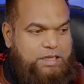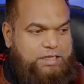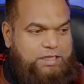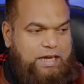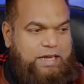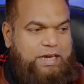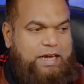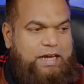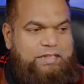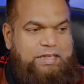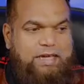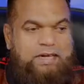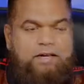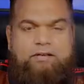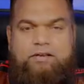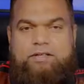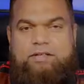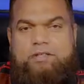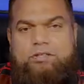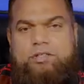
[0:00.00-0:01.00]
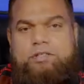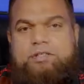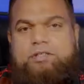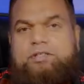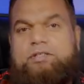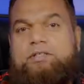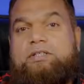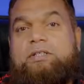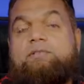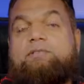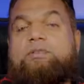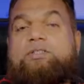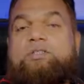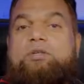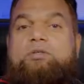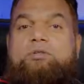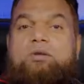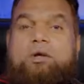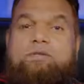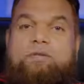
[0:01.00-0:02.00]
ये सारी की सारी ट्रांजेक्शन
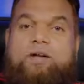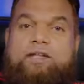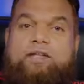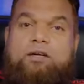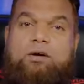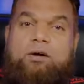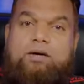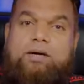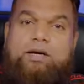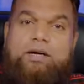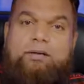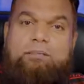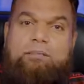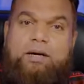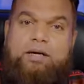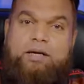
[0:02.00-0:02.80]
डविंची रिजॉल्व के अंदर ऑलरेडी